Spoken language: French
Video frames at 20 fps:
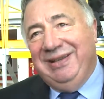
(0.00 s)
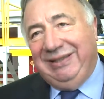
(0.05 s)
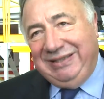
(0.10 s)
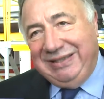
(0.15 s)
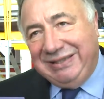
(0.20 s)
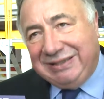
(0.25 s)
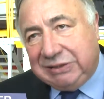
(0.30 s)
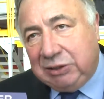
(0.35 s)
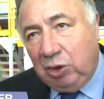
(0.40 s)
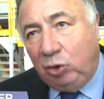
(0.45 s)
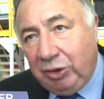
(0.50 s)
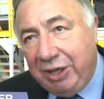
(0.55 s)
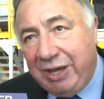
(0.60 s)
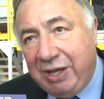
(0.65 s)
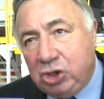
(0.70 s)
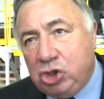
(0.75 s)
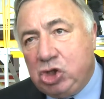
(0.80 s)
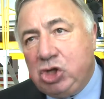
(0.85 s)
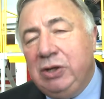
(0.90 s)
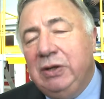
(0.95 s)
qui
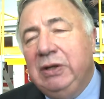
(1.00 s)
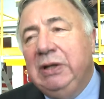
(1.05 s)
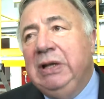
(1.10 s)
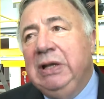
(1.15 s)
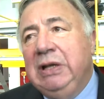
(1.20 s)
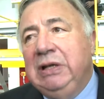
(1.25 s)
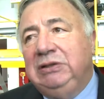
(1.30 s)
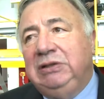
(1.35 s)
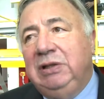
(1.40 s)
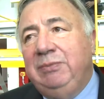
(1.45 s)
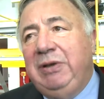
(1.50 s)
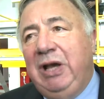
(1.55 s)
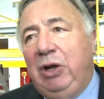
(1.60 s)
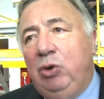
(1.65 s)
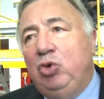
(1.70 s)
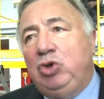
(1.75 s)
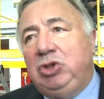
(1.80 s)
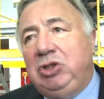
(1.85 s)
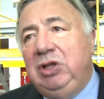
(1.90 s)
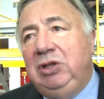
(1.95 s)
s'engagent, c'est bien
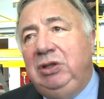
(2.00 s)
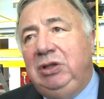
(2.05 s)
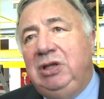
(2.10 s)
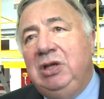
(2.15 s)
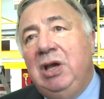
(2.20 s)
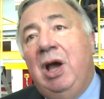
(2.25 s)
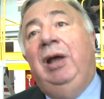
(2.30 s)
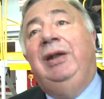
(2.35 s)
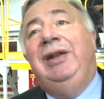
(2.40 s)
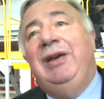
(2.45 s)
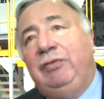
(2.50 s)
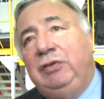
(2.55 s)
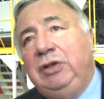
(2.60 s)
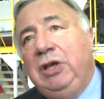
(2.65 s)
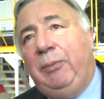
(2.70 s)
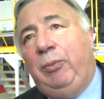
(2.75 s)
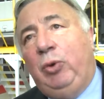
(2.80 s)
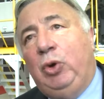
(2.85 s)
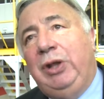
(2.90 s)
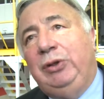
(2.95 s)
le signe qu'il y a un
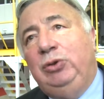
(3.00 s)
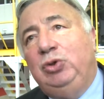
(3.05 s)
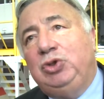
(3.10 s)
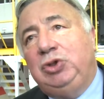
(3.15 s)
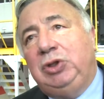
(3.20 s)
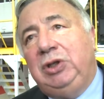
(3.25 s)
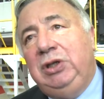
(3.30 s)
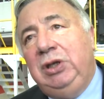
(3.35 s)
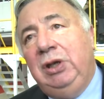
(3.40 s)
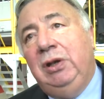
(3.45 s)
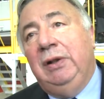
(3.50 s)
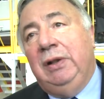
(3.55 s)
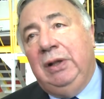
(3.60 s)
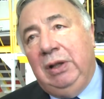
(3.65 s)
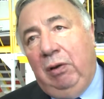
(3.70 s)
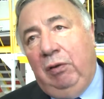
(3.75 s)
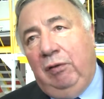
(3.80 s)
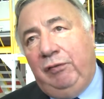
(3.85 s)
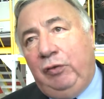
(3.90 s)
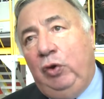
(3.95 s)
avenir pour l'industrie
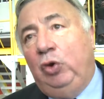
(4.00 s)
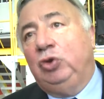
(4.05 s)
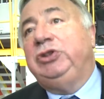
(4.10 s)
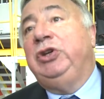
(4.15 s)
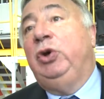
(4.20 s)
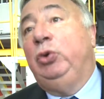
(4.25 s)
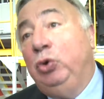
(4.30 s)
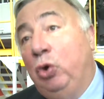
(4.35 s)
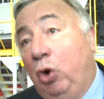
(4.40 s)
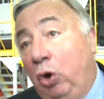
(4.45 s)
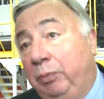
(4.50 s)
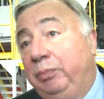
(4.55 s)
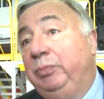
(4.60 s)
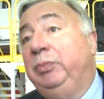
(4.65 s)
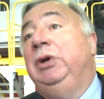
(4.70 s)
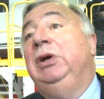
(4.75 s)
en France et en Europe